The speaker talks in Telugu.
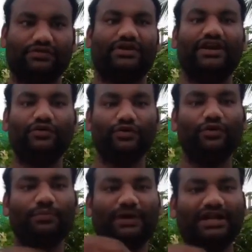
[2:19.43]
రెండు
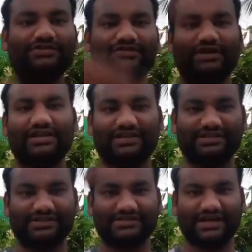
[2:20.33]
ఊర్లు పాలించుకోవడానికి
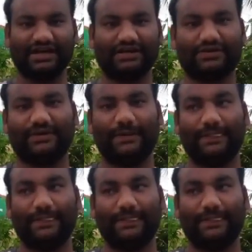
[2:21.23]
ఇచ్చేస్తా అని అంటాడు